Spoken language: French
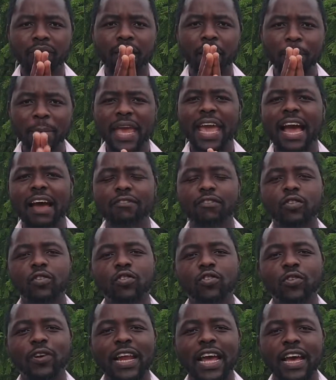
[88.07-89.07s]
Mais avant
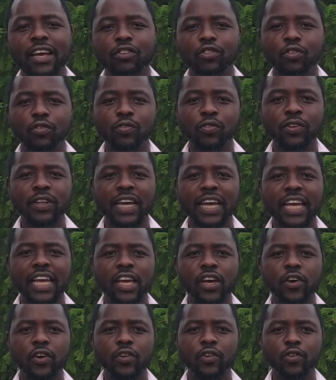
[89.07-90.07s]
cela, je
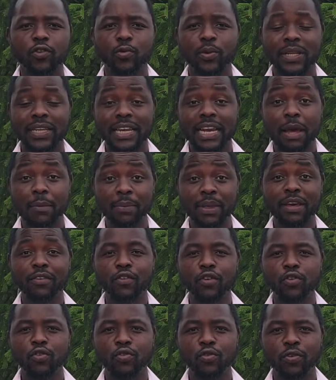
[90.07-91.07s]
voudrais euh, te souhaiter la
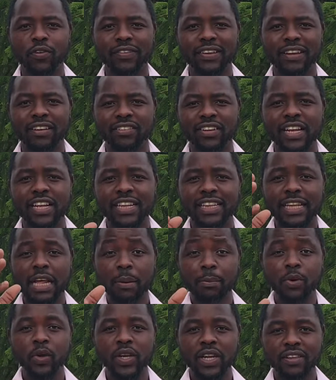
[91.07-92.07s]
bienvenue sur cette chaîne,
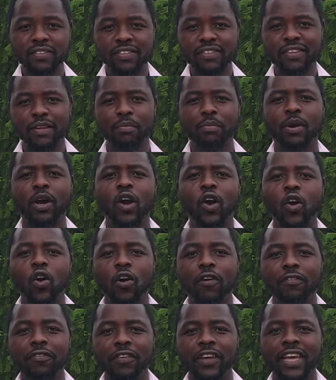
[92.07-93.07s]
t'abonner si ce n'est pas
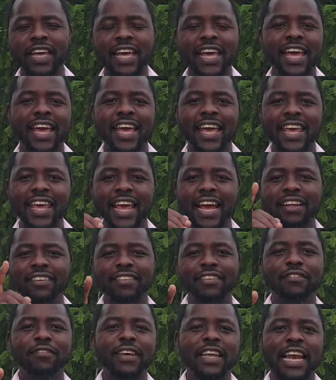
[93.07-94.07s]
encore fait et
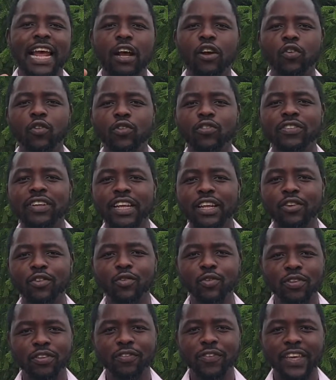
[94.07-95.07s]
activer la cloche des
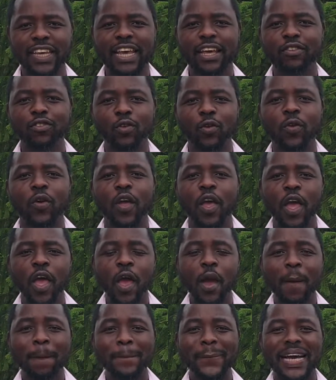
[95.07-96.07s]
notifications.
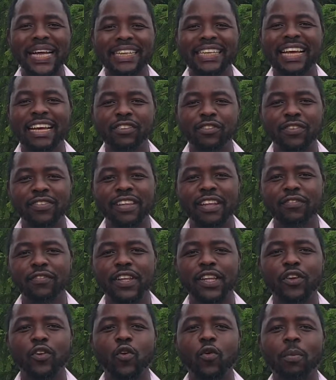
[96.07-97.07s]
Partage cette
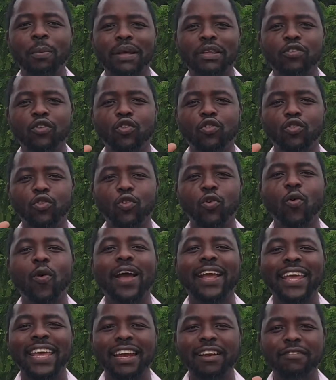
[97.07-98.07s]
vidéo parce que je crois
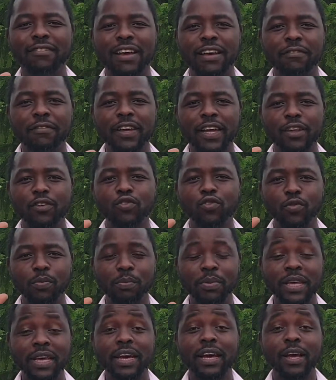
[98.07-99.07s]
qu'elle va faire du
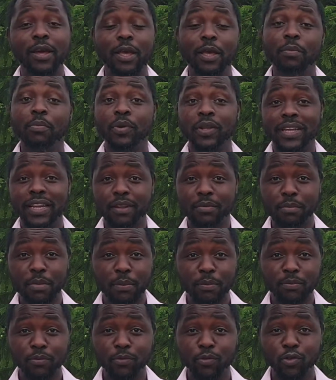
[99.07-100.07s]
bien et peut-être
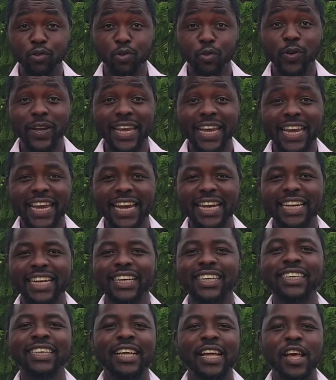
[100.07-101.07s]
même choquer quelqu'un.